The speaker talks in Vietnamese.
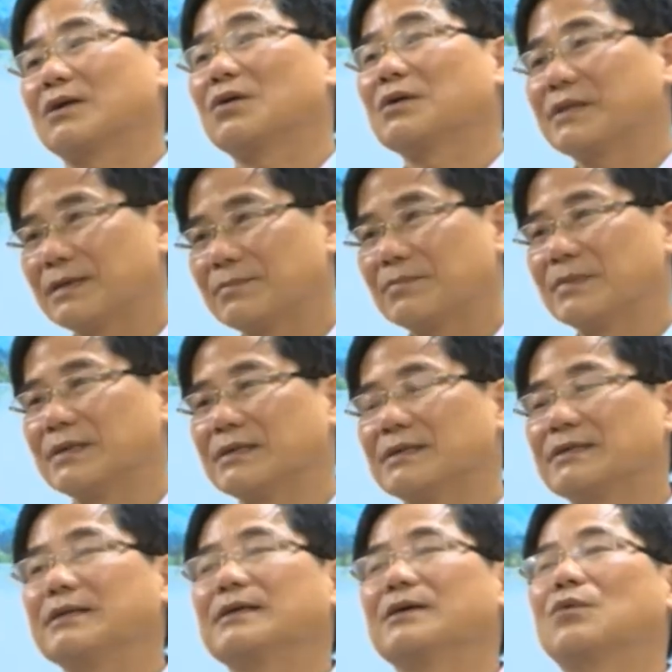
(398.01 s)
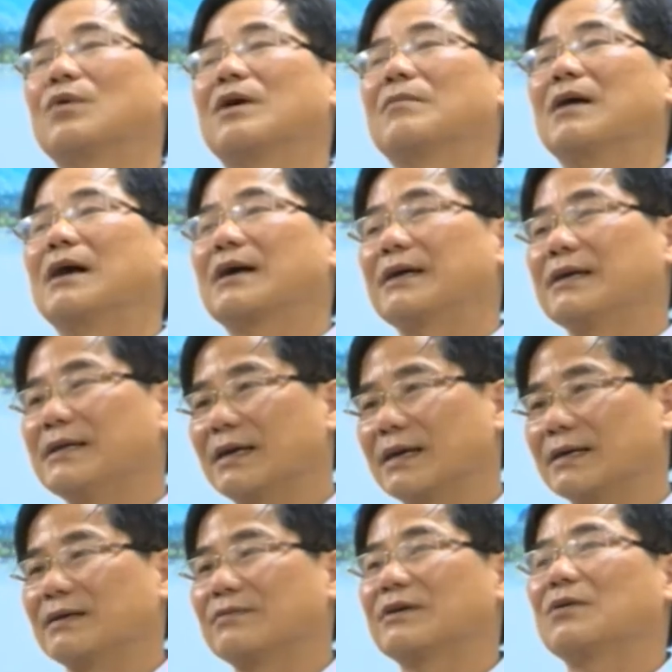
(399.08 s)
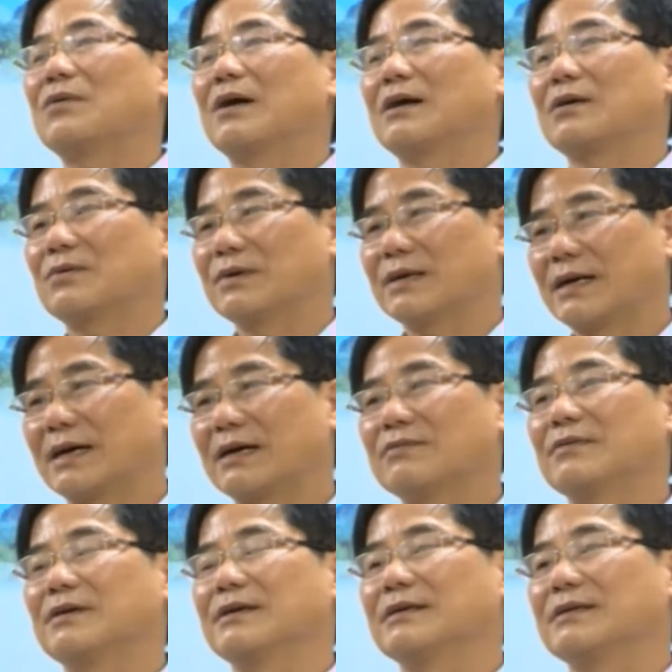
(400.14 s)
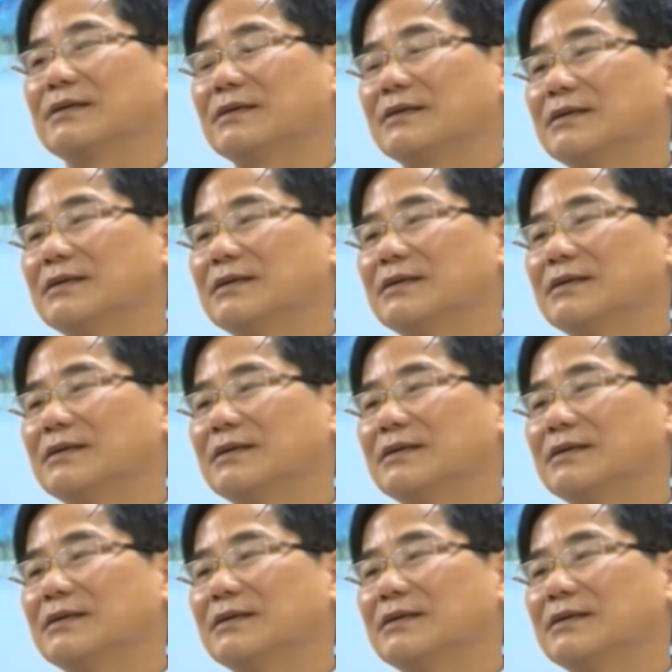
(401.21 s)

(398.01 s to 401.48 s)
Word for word: đón tiếp để giới thiệu quảng bá hình ảnh văn hóa của Nghệ An với,